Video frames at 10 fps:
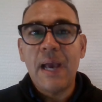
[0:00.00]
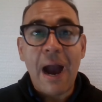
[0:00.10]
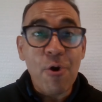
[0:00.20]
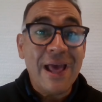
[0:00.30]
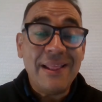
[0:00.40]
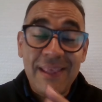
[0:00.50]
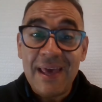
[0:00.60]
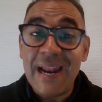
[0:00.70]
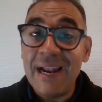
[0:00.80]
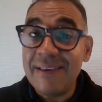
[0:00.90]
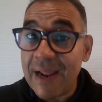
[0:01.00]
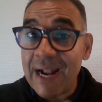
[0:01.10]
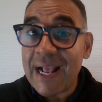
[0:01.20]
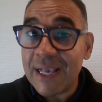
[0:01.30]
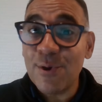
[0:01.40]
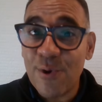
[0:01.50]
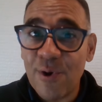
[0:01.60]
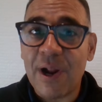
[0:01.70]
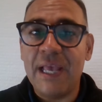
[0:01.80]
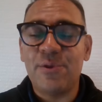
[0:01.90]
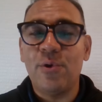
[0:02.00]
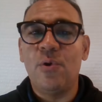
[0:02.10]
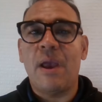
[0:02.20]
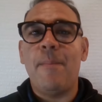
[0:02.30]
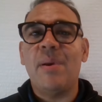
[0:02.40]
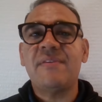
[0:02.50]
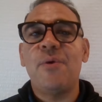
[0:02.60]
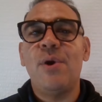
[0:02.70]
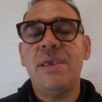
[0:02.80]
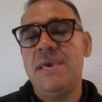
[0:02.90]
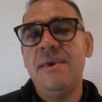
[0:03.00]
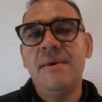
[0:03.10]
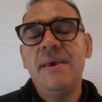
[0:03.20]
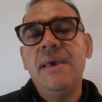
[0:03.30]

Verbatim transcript: Ahora, antes de analizar el caso en concreto, lo que ha pasado allí,